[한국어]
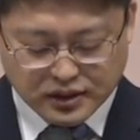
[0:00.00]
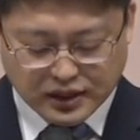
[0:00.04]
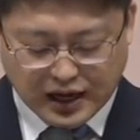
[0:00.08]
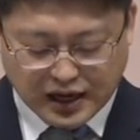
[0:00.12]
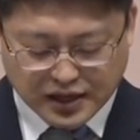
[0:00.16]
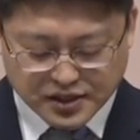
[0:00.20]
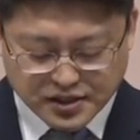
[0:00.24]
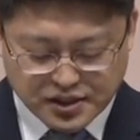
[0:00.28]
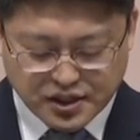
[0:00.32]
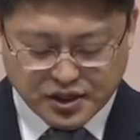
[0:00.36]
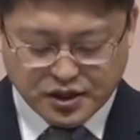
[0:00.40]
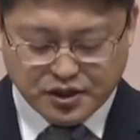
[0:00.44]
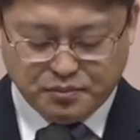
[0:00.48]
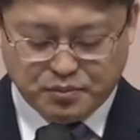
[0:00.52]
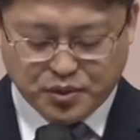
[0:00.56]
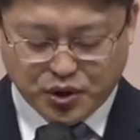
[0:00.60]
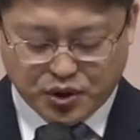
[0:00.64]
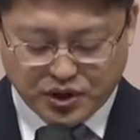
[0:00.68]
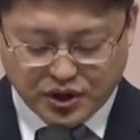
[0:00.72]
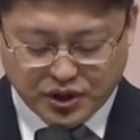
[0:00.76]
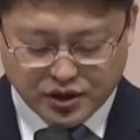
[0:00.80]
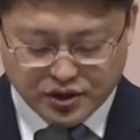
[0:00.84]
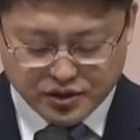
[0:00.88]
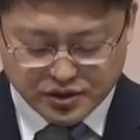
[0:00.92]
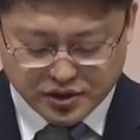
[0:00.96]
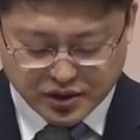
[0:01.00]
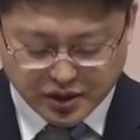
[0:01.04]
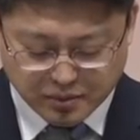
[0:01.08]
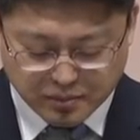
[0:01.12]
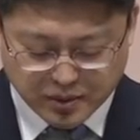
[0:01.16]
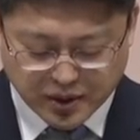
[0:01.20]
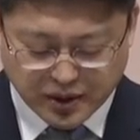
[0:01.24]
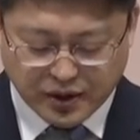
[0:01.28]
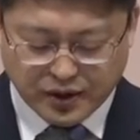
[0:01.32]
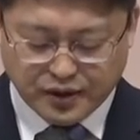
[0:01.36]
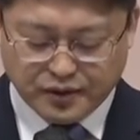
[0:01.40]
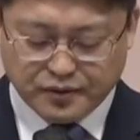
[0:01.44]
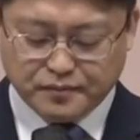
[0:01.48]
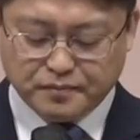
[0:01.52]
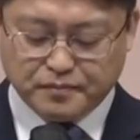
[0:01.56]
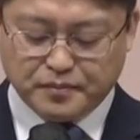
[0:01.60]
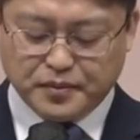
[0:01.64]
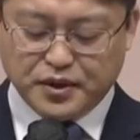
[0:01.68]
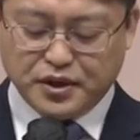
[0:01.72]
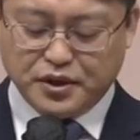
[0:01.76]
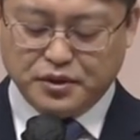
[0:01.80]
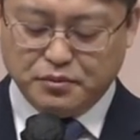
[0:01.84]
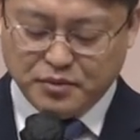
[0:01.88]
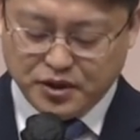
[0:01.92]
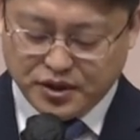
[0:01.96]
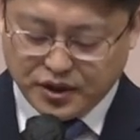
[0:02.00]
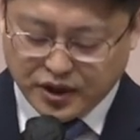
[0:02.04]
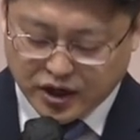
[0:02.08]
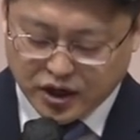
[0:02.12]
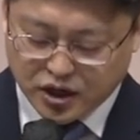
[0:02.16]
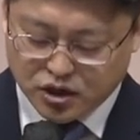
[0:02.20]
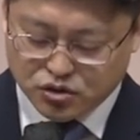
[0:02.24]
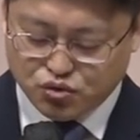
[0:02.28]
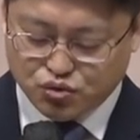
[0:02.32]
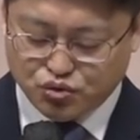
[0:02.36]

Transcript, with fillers: 안색이 변하는 예배, 이미 내가